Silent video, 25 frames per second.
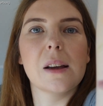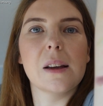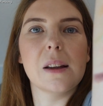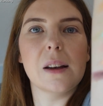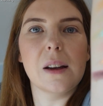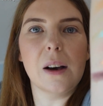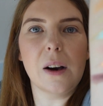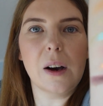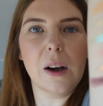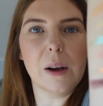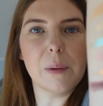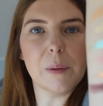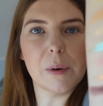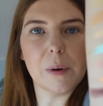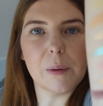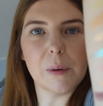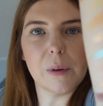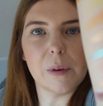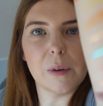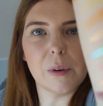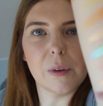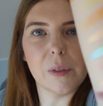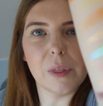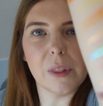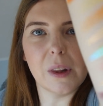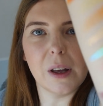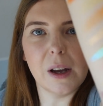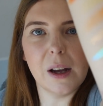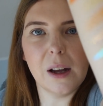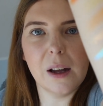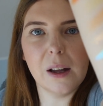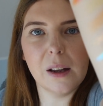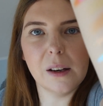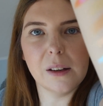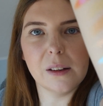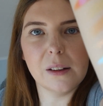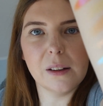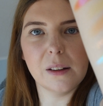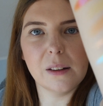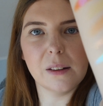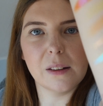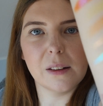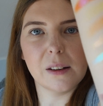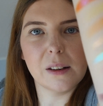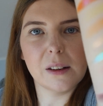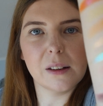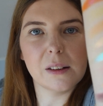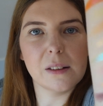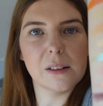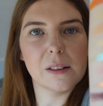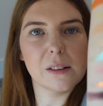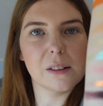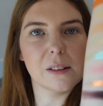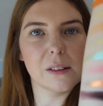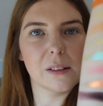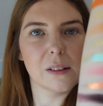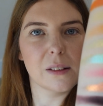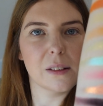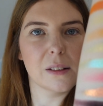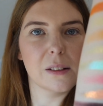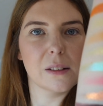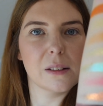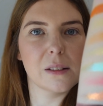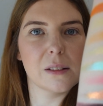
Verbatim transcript: Genau, einmal noch von nah an die Seite.